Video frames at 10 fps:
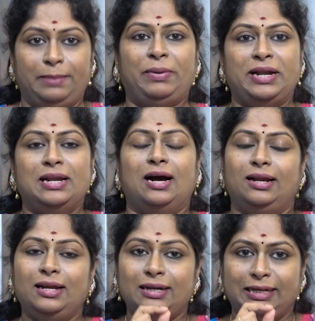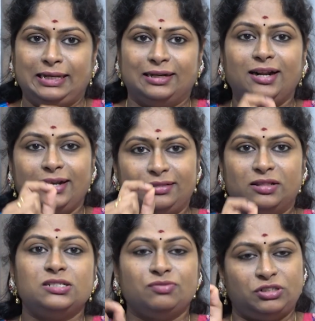பெண்ணால் நீங்கள்
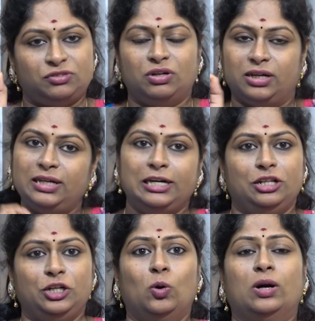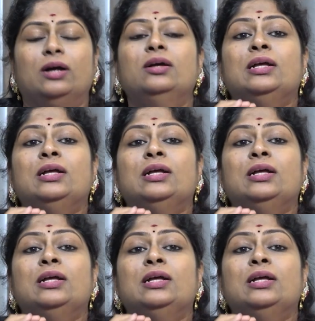இந்த ஸ்விட்ச் வேர்டை எழுதிக்கோங்க